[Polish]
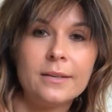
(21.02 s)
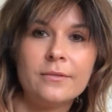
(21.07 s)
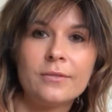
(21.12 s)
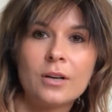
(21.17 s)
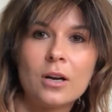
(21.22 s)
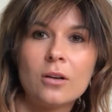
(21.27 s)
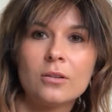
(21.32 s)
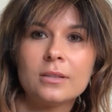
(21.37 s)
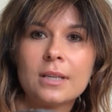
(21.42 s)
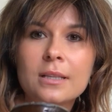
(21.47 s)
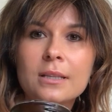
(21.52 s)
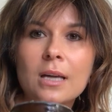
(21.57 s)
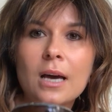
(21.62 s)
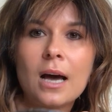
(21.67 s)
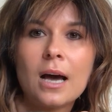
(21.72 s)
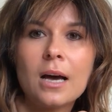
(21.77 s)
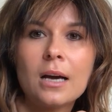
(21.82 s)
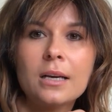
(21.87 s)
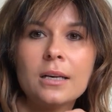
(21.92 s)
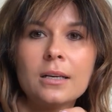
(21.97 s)
Wygląda
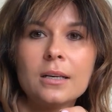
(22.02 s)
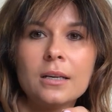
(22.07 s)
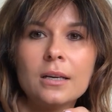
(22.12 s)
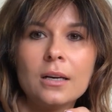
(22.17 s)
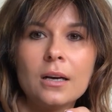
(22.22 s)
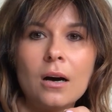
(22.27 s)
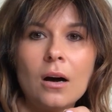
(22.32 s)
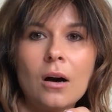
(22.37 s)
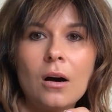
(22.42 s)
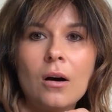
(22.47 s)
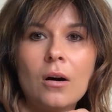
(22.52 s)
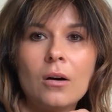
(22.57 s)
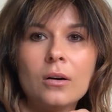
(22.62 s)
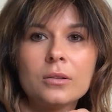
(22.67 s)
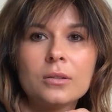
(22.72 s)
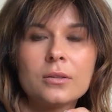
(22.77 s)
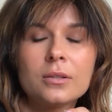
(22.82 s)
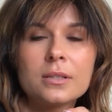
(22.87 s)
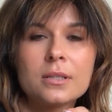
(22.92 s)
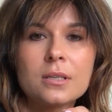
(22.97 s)
tak. O,
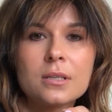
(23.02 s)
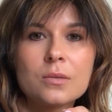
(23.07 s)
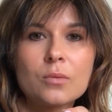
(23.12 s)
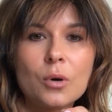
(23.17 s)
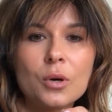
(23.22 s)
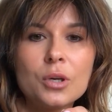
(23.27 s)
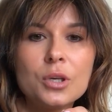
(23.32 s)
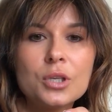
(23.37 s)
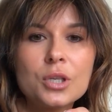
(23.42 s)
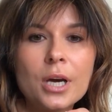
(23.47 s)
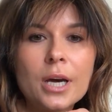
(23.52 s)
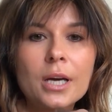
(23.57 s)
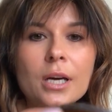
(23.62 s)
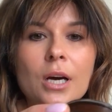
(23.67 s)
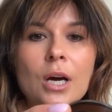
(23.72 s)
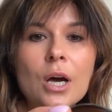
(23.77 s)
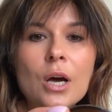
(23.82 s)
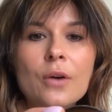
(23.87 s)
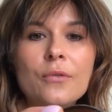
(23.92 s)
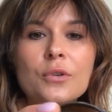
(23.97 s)
to jest ten słoiczek.
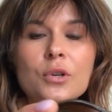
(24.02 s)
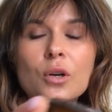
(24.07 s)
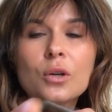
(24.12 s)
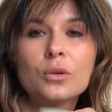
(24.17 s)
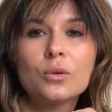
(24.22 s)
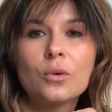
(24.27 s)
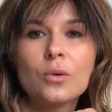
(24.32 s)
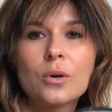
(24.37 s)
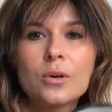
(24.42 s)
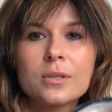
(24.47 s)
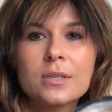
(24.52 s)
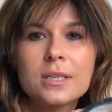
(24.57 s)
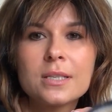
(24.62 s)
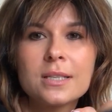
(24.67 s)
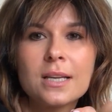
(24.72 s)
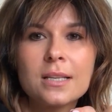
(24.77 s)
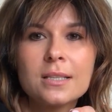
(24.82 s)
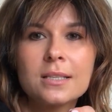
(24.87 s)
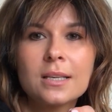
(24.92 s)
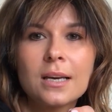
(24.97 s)
W środku
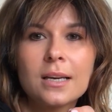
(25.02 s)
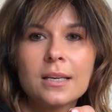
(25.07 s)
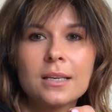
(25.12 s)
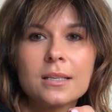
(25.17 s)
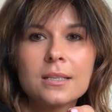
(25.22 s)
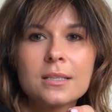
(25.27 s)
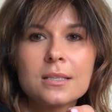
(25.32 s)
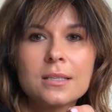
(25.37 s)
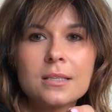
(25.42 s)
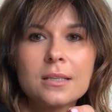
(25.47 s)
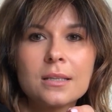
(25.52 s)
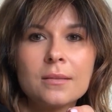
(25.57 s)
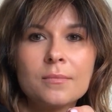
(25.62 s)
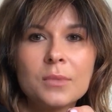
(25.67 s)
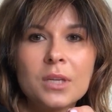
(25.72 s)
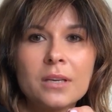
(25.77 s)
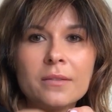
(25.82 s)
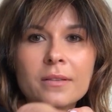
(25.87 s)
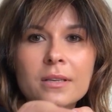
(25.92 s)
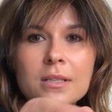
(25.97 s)
konsystencja jest
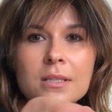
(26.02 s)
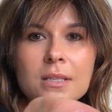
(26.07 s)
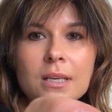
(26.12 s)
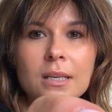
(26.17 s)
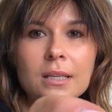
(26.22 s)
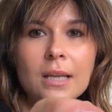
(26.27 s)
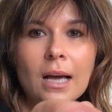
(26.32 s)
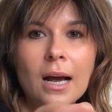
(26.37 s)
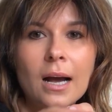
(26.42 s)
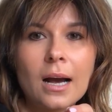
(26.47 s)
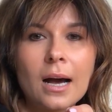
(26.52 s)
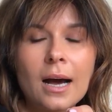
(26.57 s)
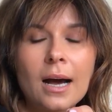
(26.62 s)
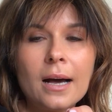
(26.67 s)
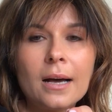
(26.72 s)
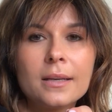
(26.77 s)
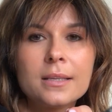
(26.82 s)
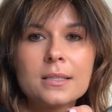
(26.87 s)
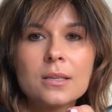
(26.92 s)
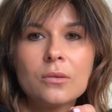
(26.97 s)
mniej więcej
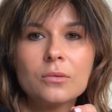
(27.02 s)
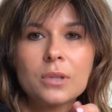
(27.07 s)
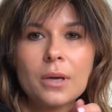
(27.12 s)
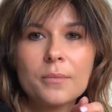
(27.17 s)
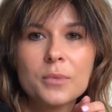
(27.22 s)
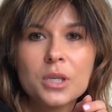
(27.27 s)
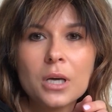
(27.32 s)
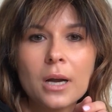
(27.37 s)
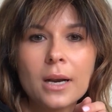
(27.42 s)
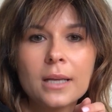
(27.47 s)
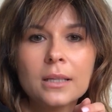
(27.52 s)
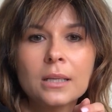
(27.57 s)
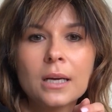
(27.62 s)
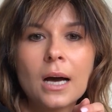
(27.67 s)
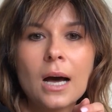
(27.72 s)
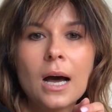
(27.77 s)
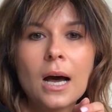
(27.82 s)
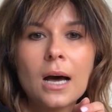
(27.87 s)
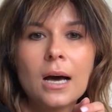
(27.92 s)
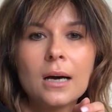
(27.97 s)
taka. Są tam
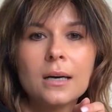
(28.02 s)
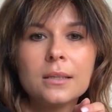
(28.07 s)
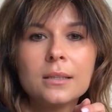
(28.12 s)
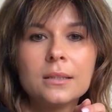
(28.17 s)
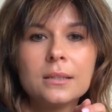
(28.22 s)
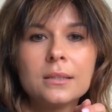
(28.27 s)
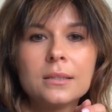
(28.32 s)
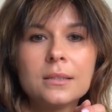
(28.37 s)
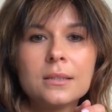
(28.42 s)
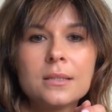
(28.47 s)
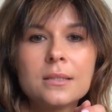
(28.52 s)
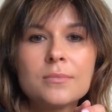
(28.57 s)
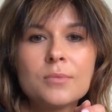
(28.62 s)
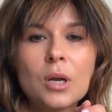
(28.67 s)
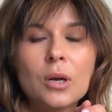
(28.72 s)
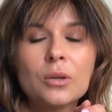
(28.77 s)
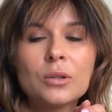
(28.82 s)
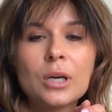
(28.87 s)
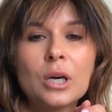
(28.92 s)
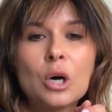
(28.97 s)
ziarenka y,
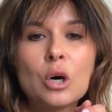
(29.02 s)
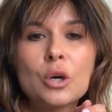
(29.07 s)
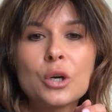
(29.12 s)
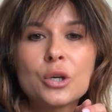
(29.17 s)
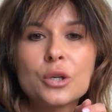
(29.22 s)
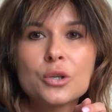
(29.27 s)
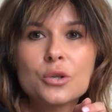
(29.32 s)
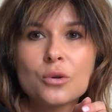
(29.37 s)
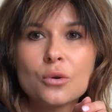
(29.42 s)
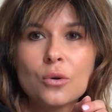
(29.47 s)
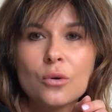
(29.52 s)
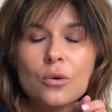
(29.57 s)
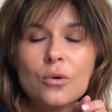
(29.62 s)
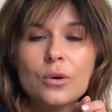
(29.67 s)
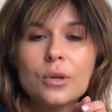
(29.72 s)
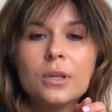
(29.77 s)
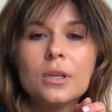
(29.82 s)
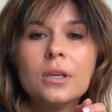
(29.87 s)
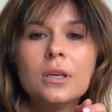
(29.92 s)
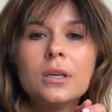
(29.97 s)
zmielonego
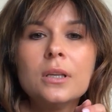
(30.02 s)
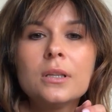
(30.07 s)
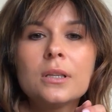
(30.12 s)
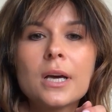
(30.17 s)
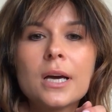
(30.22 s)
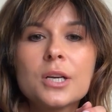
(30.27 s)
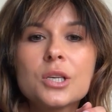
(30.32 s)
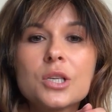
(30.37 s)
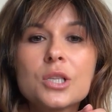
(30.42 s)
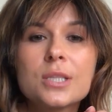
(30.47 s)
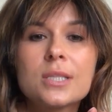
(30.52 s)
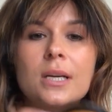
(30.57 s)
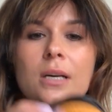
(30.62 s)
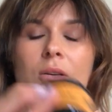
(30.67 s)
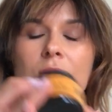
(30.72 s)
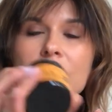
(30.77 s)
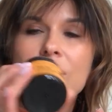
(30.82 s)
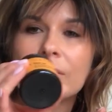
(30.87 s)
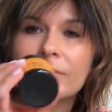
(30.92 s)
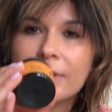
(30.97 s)
ryżu i też z
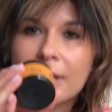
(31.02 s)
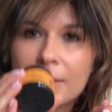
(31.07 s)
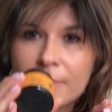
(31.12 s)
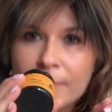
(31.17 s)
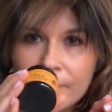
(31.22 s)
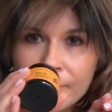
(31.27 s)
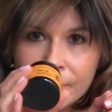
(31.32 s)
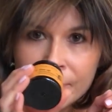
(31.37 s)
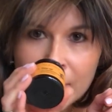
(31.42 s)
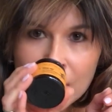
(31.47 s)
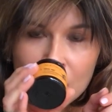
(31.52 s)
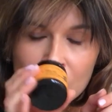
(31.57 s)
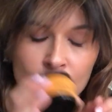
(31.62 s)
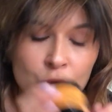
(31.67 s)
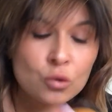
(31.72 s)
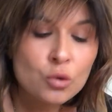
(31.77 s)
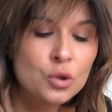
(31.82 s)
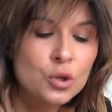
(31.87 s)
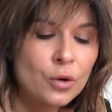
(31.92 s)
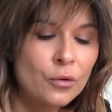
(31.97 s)
tego co wiem,
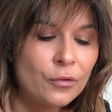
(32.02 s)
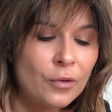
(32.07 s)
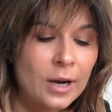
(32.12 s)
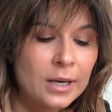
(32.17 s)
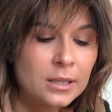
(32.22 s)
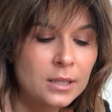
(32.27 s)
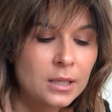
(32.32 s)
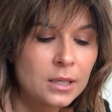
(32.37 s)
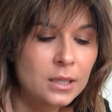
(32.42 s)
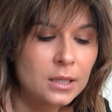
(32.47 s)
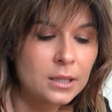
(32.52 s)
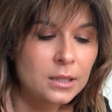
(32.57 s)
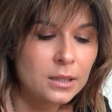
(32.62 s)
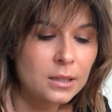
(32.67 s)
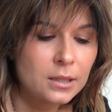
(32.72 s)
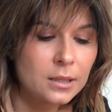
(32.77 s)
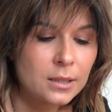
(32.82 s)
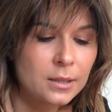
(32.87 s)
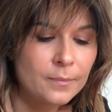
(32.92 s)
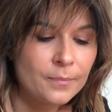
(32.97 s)
dużo fajnych
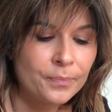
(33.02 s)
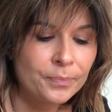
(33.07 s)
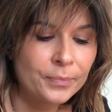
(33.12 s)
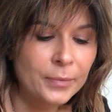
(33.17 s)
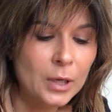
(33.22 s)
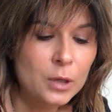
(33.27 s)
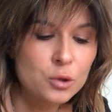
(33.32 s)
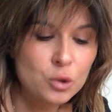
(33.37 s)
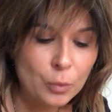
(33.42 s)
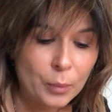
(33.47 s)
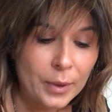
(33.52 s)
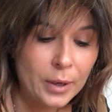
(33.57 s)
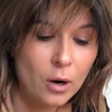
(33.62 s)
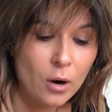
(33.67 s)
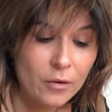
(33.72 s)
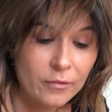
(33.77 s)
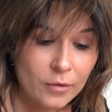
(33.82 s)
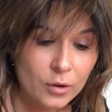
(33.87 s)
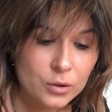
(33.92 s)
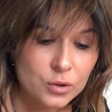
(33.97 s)
y, super
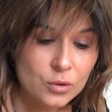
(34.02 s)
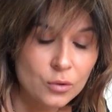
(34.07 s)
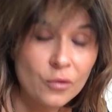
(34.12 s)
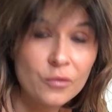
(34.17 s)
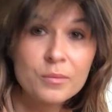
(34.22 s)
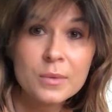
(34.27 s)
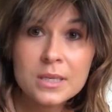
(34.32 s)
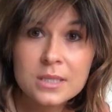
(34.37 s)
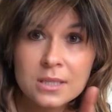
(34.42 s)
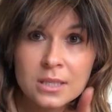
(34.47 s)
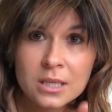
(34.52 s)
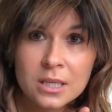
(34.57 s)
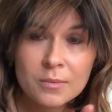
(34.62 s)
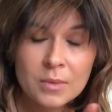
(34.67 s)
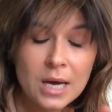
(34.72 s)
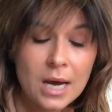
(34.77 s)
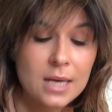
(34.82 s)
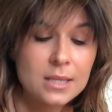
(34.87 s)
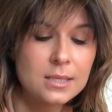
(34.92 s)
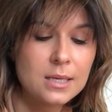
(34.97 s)
owoców, między
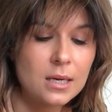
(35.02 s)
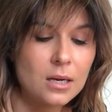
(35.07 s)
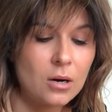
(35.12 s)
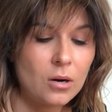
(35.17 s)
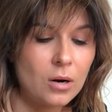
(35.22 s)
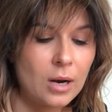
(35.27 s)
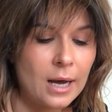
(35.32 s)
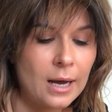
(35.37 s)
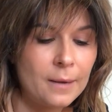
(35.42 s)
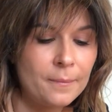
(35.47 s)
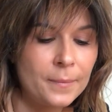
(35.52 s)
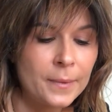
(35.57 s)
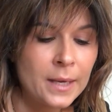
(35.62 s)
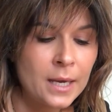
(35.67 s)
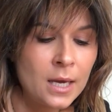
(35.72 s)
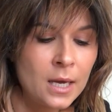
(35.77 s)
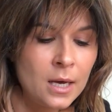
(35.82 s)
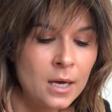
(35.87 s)
innymi acerola.